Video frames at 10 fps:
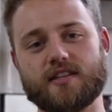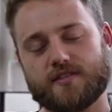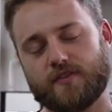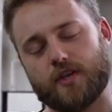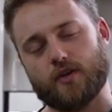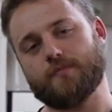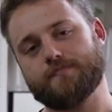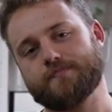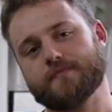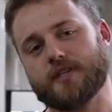in dieses Video,
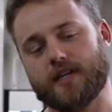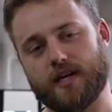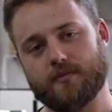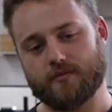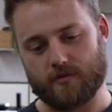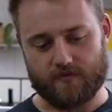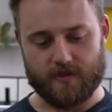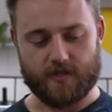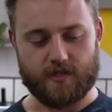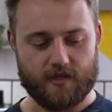ja, und
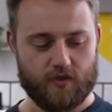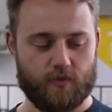wir hier